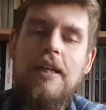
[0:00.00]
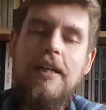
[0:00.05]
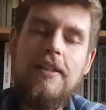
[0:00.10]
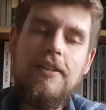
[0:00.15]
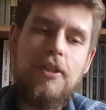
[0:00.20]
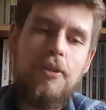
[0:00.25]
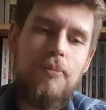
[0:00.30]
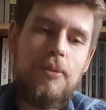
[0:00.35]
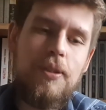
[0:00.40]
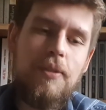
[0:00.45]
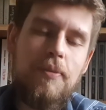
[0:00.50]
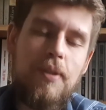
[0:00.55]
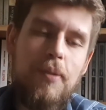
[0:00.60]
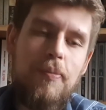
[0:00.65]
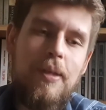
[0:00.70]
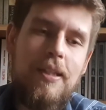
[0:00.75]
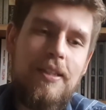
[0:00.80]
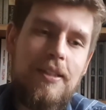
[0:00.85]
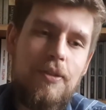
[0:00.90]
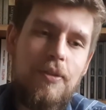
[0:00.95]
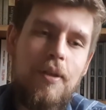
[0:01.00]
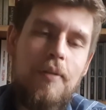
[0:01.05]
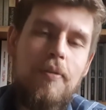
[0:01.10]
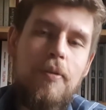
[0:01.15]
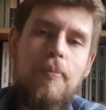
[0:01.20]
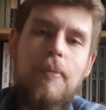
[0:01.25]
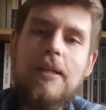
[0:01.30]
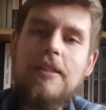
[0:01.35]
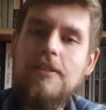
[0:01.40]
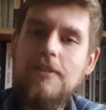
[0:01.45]
To niby są tematy, tematy, które mnie
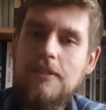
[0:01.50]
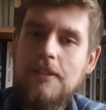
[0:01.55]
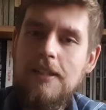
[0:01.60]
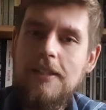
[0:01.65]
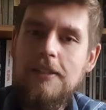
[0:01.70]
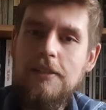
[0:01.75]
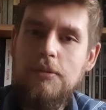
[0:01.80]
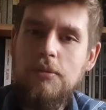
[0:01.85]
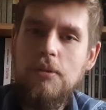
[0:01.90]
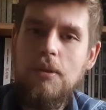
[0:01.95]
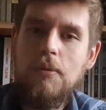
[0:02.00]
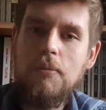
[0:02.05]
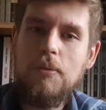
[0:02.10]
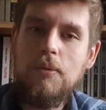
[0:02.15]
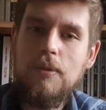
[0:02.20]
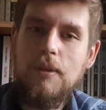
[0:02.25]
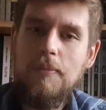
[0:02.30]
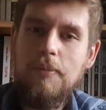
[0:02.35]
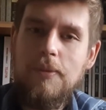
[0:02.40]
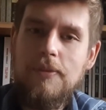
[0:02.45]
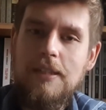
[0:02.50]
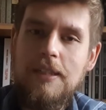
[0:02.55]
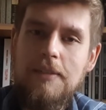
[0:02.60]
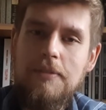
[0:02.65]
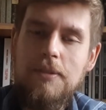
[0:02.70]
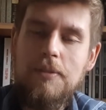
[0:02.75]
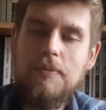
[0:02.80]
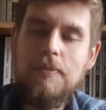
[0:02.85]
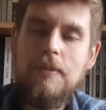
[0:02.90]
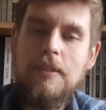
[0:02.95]
bardzo interesują, które moim zdaniem
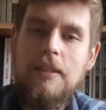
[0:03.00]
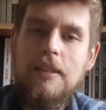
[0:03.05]
są